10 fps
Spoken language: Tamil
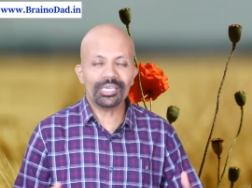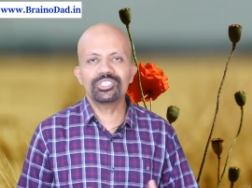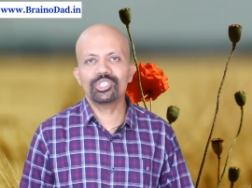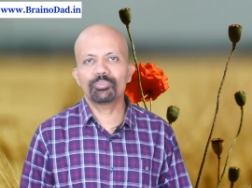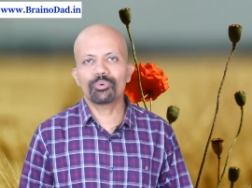
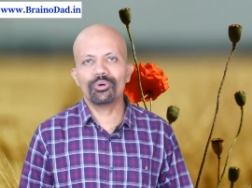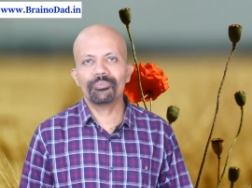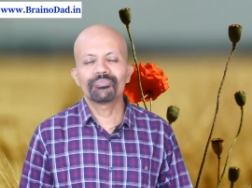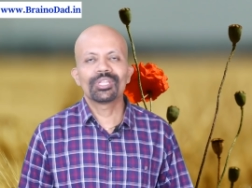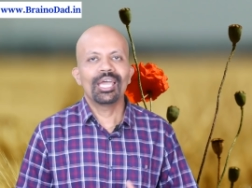படிச்சிருப்போம்
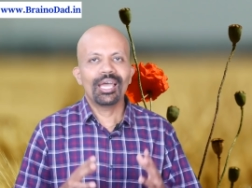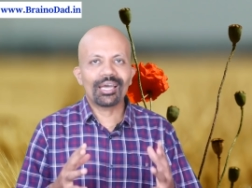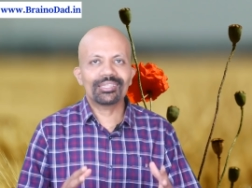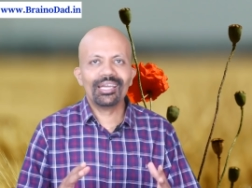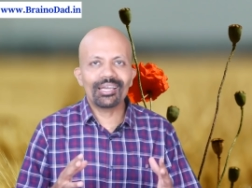
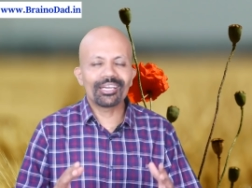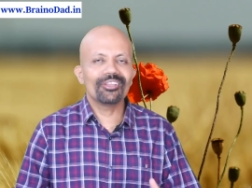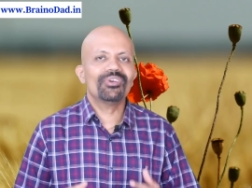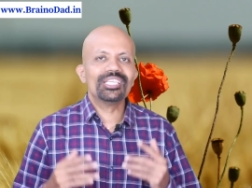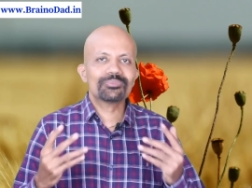அதை
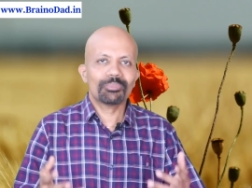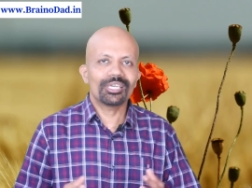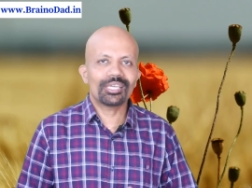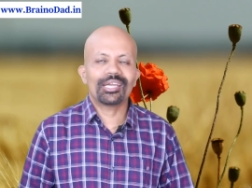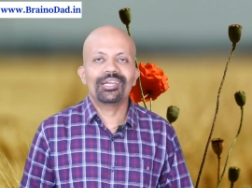ரிவைஸ்
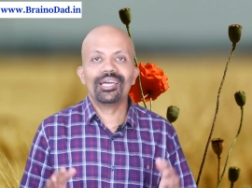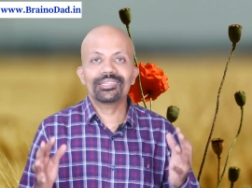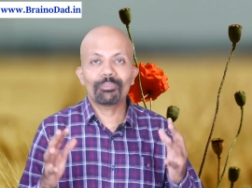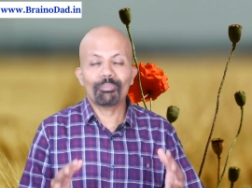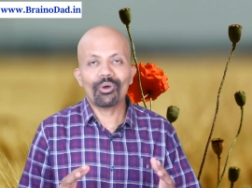பண்ணுறேன்னு
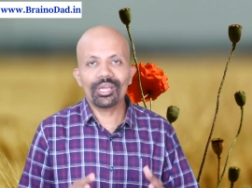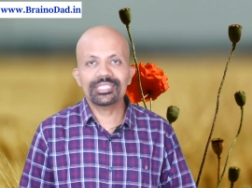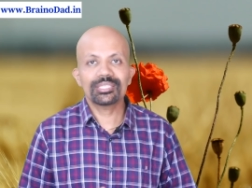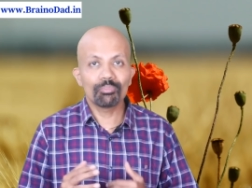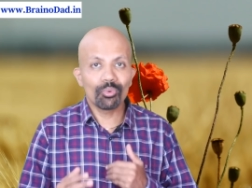அந்த
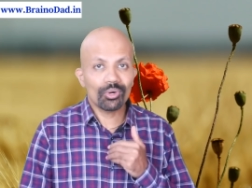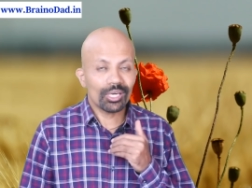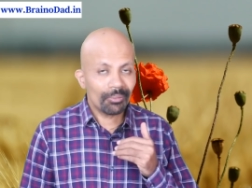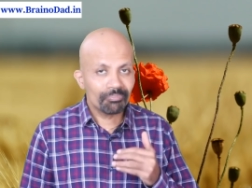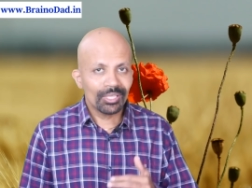பாயிண்ட்ஸை
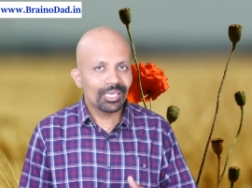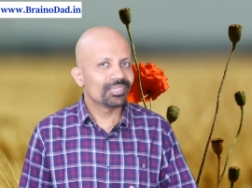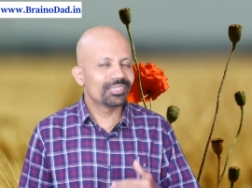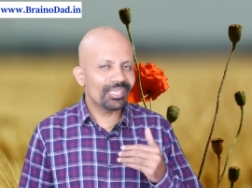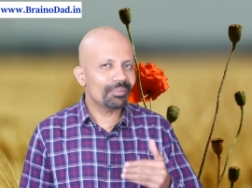புக்கில்
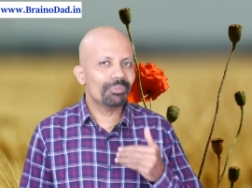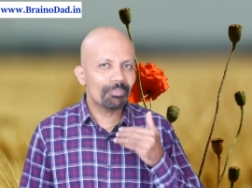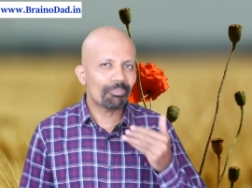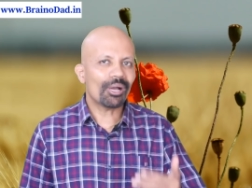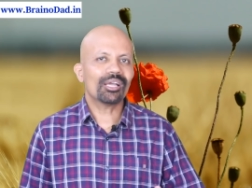திருப்பி
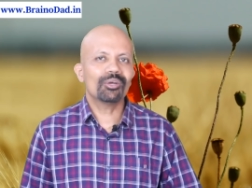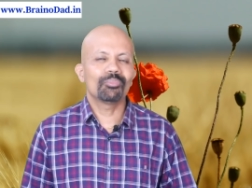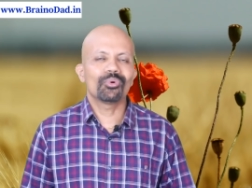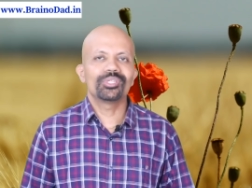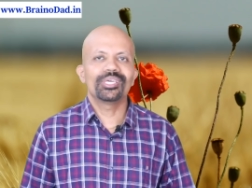
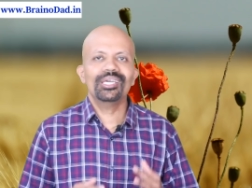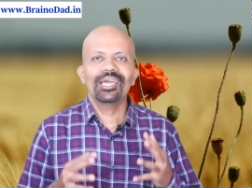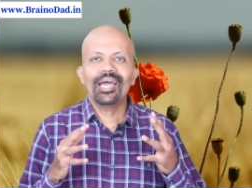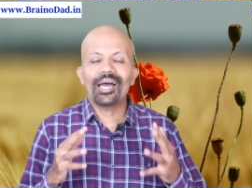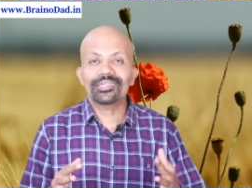பார்க்கும்போது
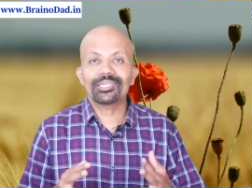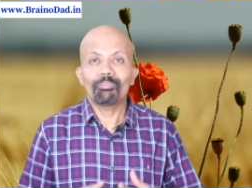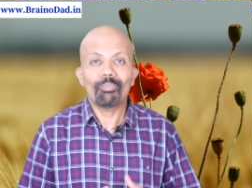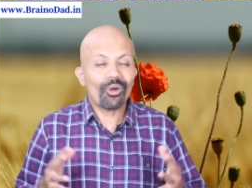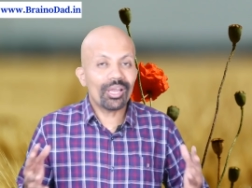அந்த
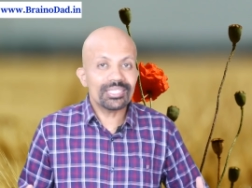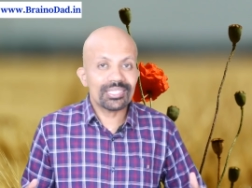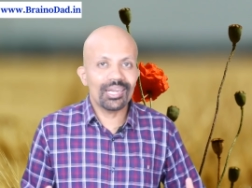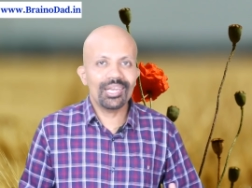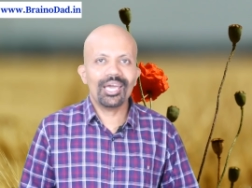
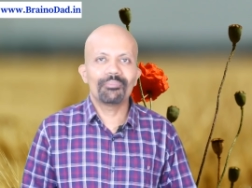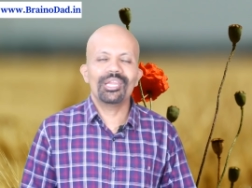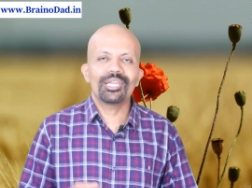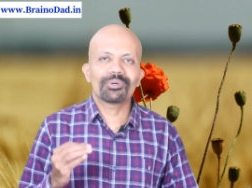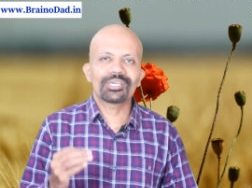பாயிண்ட்ஸ்
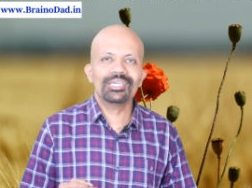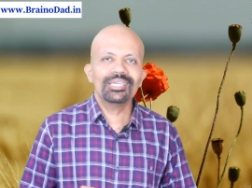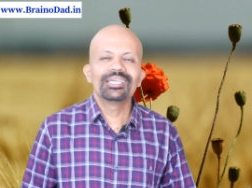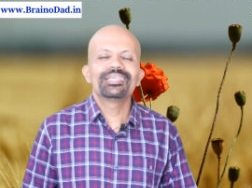எல்லாமே நமக்கு